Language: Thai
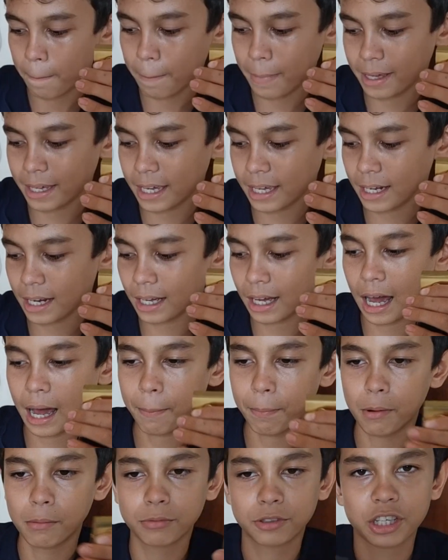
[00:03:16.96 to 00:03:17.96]
เมื่อกี้นะครั
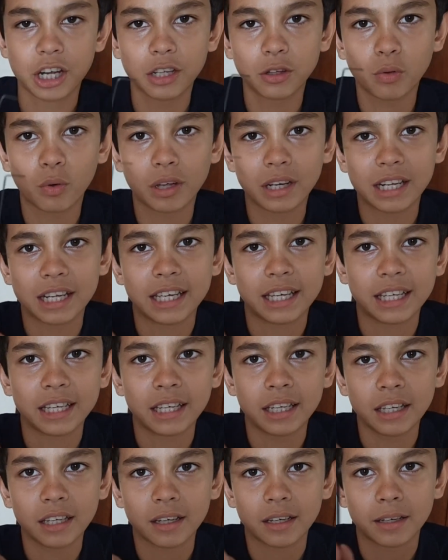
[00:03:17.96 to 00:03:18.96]
บผมใช้ตัวนี้
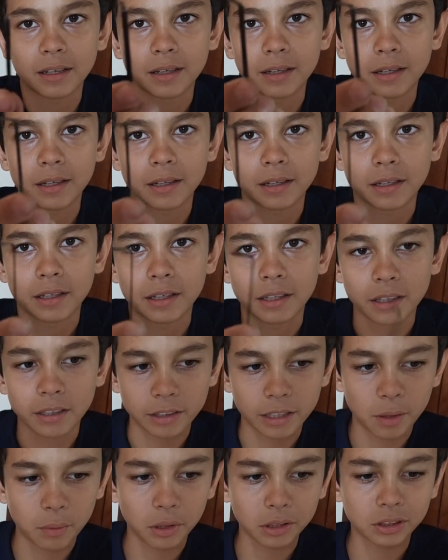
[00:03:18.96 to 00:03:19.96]

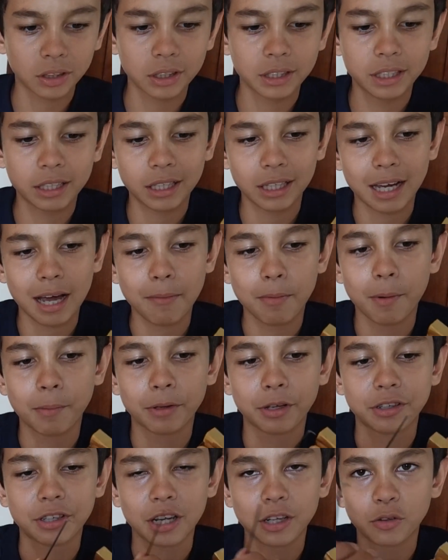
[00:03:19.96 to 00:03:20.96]
แต่ว่าตอนนี้นะครับผม
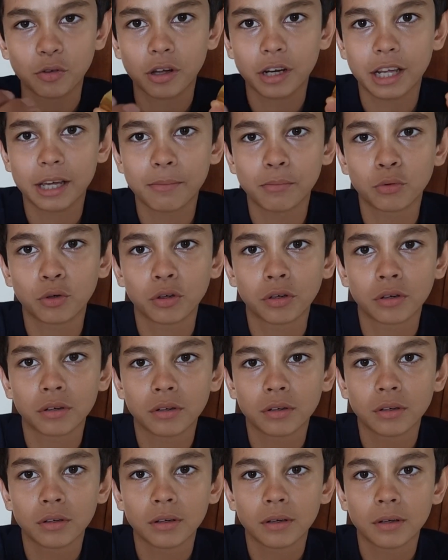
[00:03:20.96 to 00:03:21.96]
จะใช้ตัวนี้หมุน
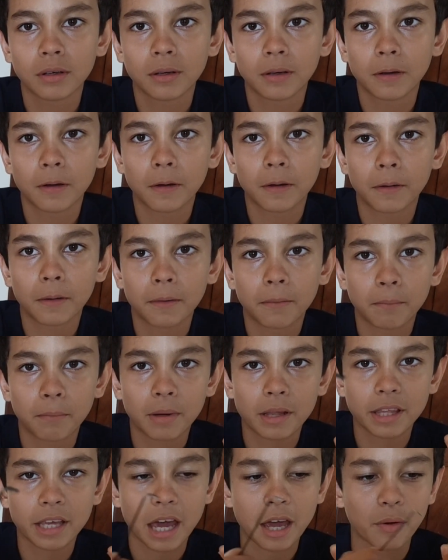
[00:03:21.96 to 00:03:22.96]

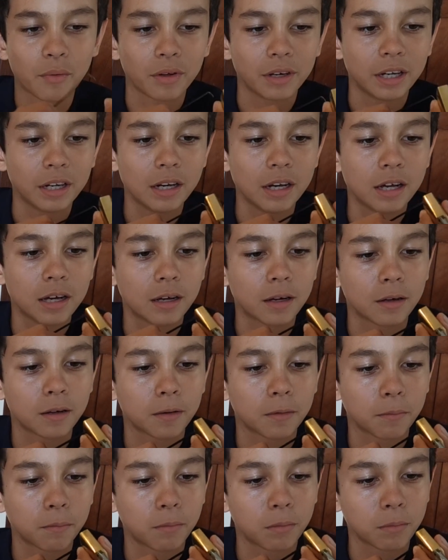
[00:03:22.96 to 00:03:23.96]
มันใหญ่กว่านิดนึง
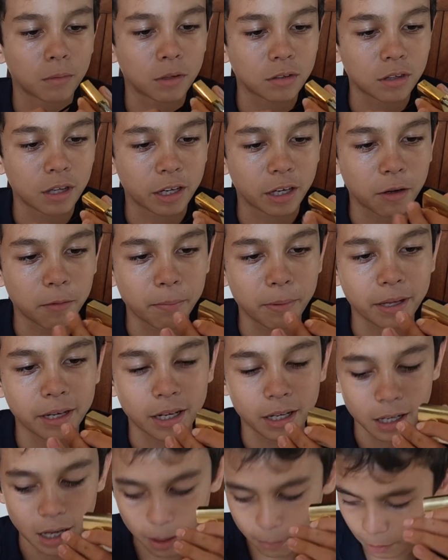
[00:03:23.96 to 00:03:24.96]
ผมจะใส่เข้าไป
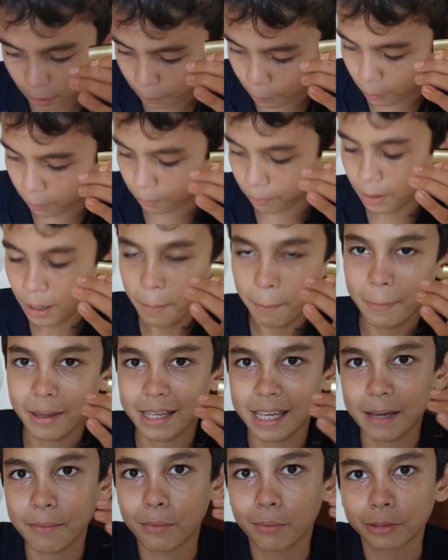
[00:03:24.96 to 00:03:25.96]
นะครับแล้วผมเมื่
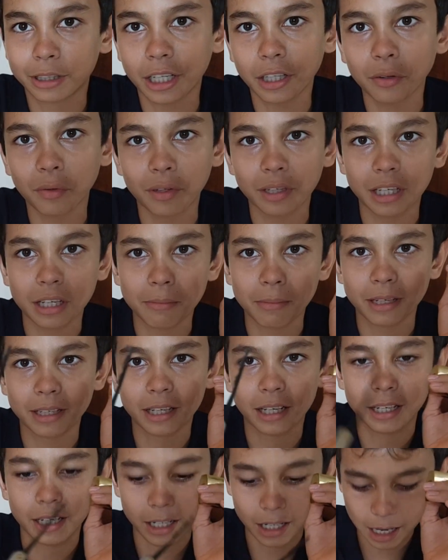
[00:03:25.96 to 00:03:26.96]
อกี้ผมใช้ตัวนี้เหมือน
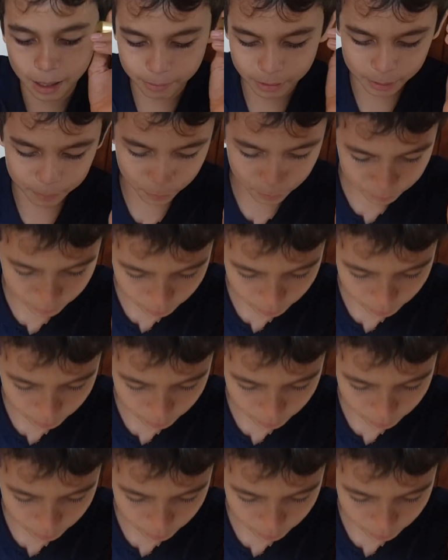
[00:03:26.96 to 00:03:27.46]
กันนะครับแต่ผ